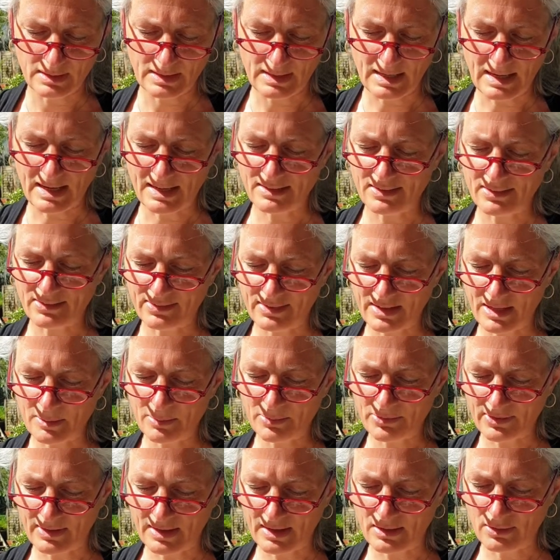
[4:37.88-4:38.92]
Er hatte
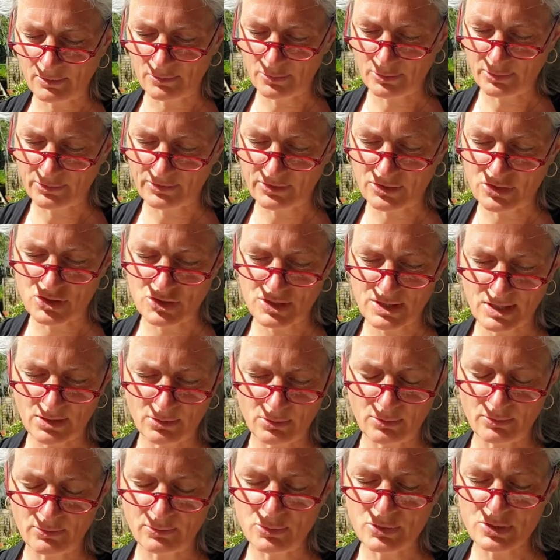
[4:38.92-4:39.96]
selbst eine vor sich stehen
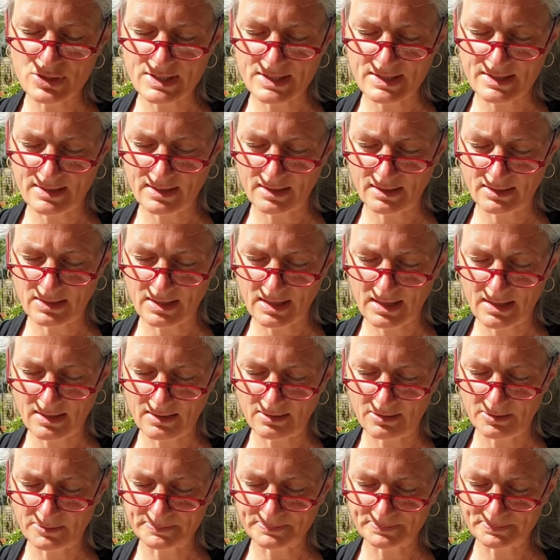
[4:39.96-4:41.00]
und wusch sich darin die
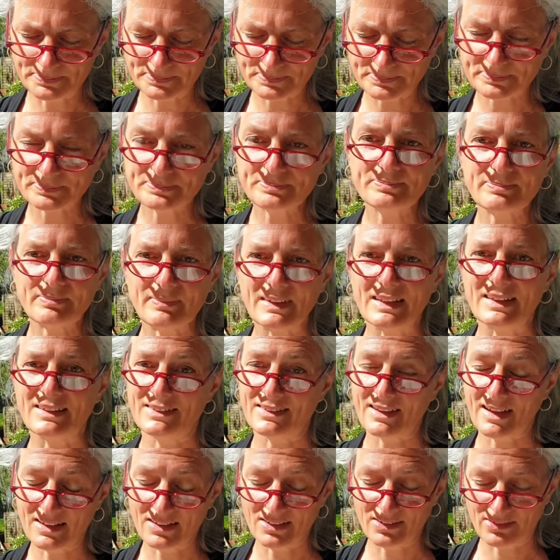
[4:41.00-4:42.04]
Hände. Ich
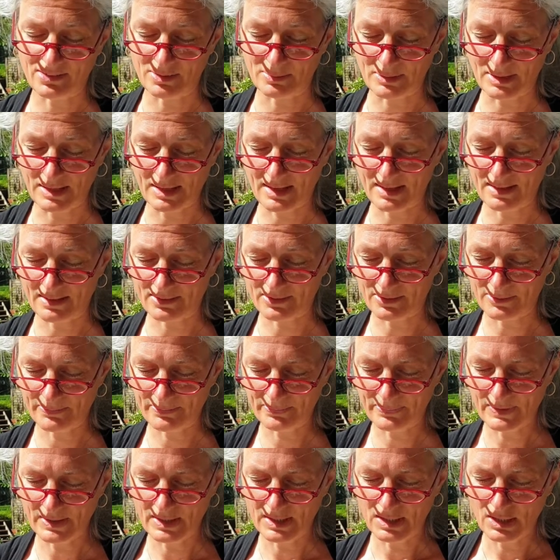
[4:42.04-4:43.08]
tat es ihm gleich.
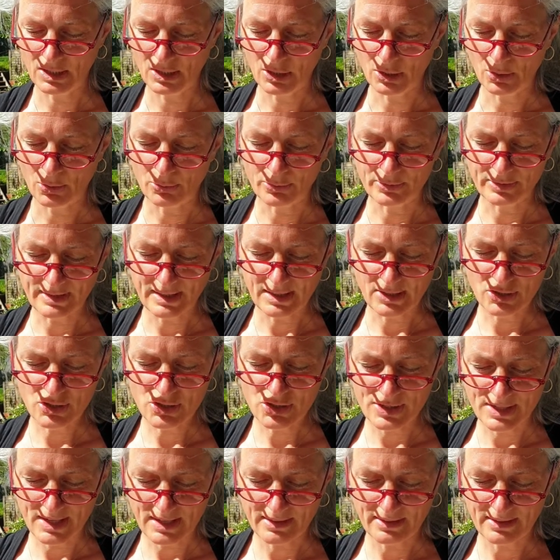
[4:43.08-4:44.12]
Und dann
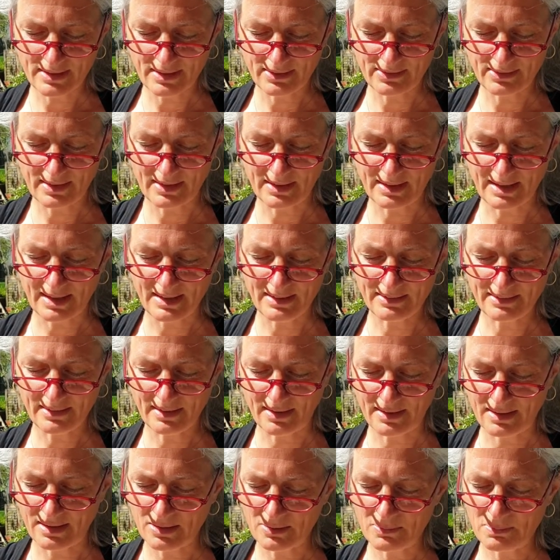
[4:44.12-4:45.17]
steckte er seine
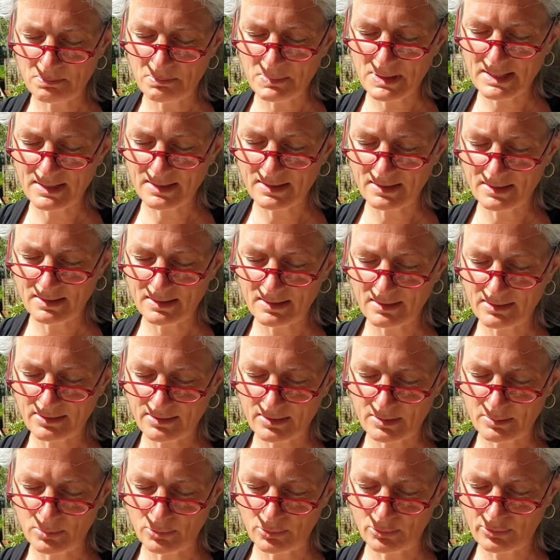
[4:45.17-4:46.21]
rechte Hand mitten in
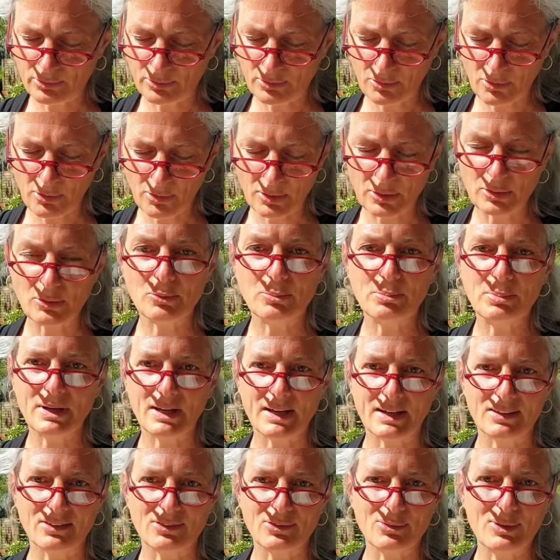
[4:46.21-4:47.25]
das Gemüsecurry und
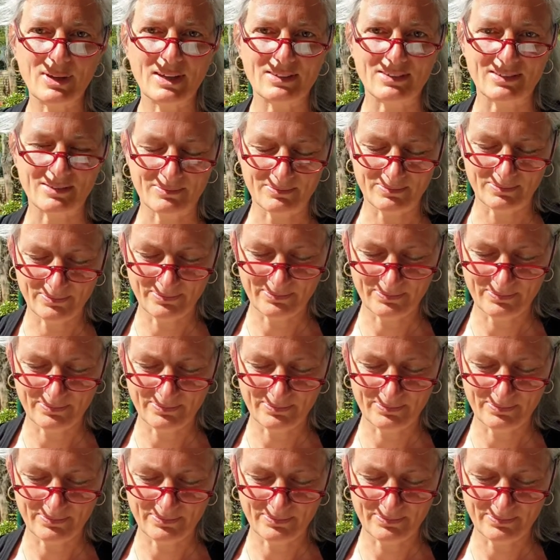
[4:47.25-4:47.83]
begann zu essen.